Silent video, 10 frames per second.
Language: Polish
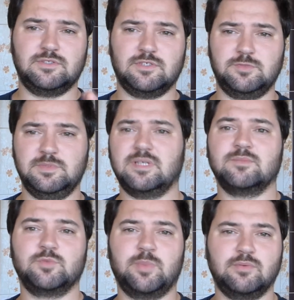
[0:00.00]
coś mi
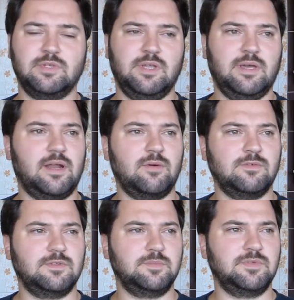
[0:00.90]
tam zupełnie nie
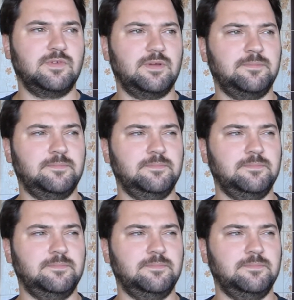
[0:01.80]
grało w tym piwie.